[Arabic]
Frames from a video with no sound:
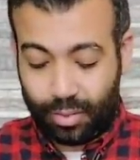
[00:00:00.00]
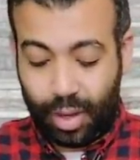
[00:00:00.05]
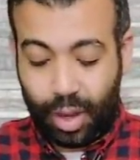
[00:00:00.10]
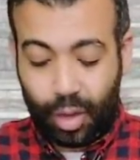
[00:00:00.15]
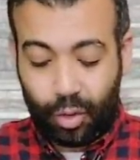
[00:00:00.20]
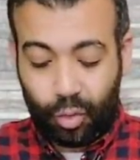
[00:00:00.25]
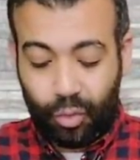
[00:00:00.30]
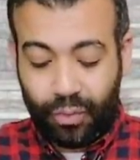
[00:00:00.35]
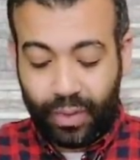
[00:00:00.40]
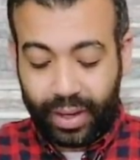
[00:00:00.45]

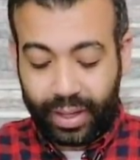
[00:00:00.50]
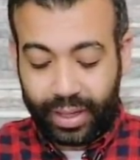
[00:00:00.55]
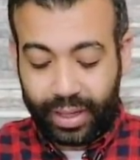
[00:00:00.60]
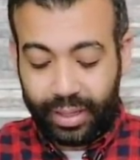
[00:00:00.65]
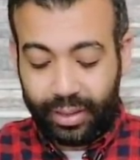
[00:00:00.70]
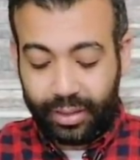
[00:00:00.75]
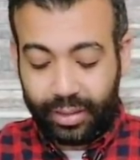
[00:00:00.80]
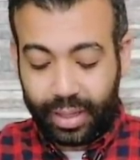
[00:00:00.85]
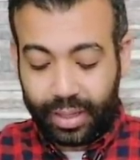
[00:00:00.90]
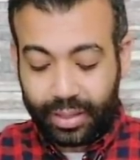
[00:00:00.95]
معروف
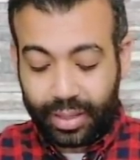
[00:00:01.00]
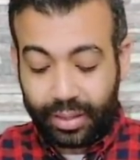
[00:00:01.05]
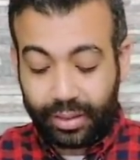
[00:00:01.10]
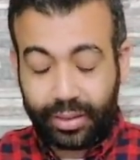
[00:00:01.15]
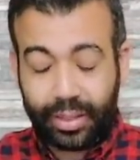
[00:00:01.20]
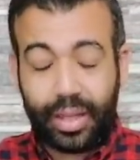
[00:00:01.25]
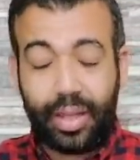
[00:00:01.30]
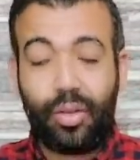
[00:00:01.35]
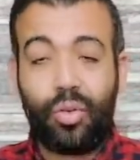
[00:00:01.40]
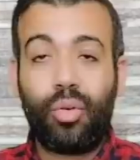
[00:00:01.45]
اكيد
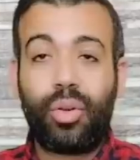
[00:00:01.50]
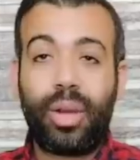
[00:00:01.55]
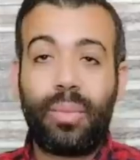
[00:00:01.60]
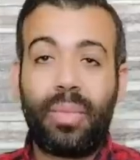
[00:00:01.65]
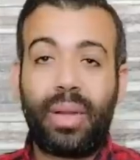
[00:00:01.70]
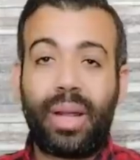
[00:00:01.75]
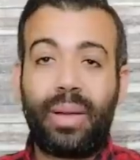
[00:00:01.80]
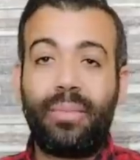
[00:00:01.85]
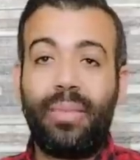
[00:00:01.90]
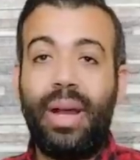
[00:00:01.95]
سانتياجو كان
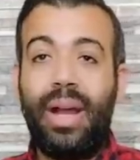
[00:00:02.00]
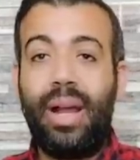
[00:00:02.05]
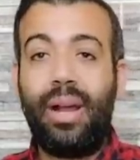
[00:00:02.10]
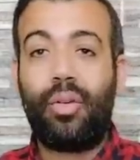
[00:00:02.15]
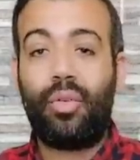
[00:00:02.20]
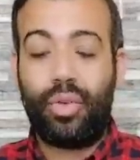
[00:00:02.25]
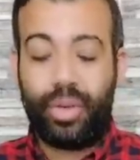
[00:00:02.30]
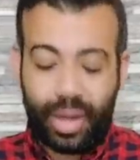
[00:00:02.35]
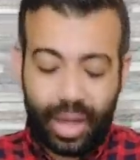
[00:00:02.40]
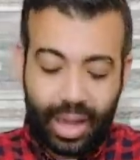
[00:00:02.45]

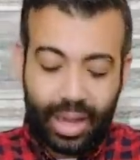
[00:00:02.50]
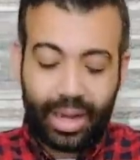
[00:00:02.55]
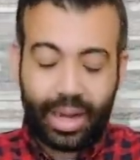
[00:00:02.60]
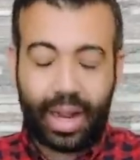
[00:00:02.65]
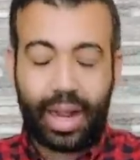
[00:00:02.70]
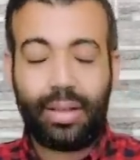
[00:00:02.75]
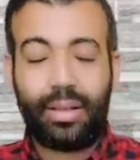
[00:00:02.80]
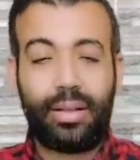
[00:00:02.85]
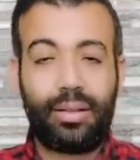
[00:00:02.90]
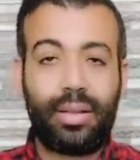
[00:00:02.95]
مجمعها كلها
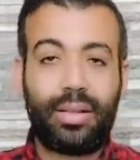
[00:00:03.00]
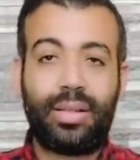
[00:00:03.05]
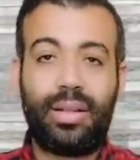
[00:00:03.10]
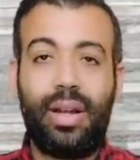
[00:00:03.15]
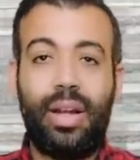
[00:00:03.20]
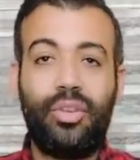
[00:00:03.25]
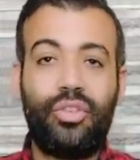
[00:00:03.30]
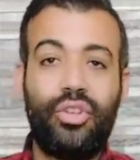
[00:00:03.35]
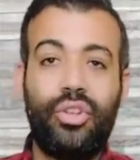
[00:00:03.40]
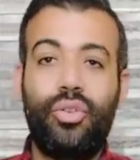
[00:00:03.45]
احنا خدنا
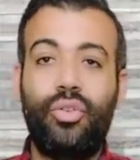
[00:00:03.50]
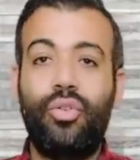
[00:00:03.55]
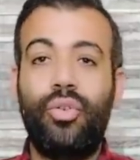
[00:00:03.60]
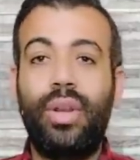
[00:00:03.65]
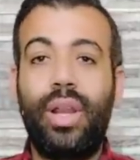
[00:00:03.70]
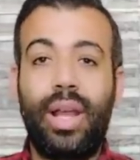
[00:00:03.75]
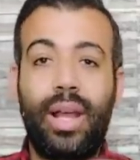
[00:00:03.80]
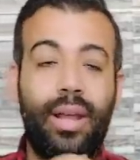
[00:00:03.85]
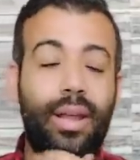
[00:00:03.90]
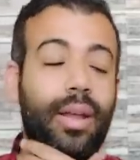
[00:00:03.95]
التصريحات عشان
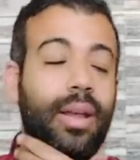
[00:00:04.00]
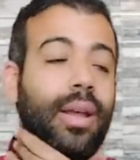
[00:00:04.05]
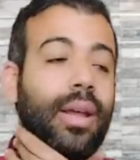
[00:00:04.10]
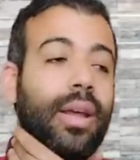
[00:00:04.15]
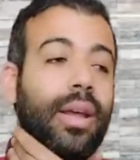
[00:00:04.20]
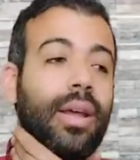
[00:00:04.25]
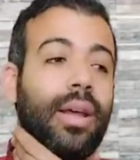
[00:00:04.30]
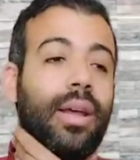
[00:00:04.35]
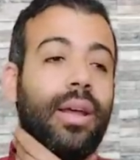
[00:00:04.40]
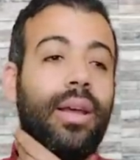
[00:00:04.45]
نقولها
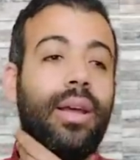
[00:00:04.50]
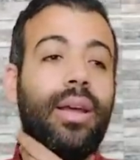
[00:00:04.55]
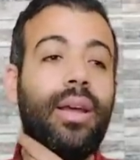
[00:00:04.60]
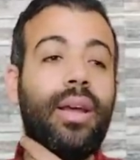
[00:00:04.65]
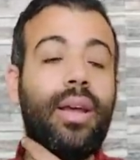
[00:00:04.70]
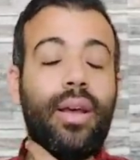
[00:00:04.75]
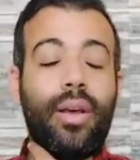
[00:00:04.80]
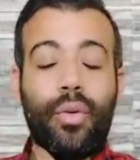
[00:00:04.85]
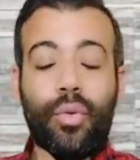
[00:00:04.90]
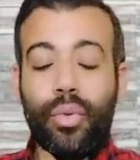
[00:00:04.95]

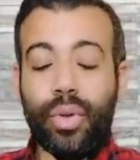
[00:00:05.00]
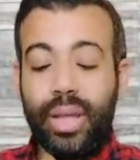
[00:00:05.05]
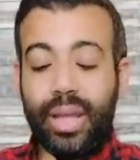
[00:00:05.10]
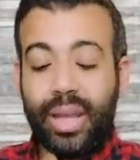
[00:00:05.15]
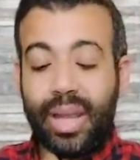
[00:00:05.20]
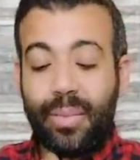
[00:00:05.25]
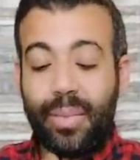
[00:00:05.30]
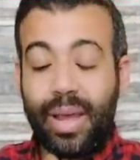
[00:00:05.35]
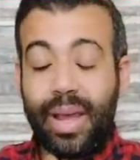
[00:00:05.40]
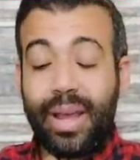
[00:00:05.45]

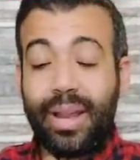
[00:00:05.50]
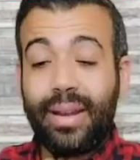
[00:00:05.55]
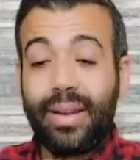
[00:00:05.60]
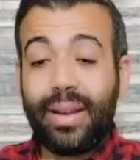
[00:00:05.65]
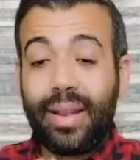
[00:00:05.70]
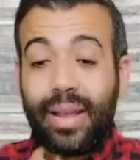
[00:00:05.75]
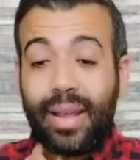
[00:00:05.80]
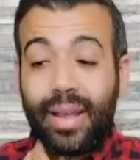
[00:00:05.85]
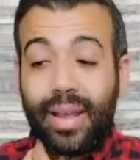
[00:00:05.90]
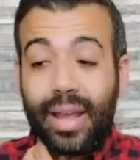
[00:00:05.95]

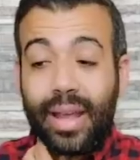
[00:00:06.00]
وكمان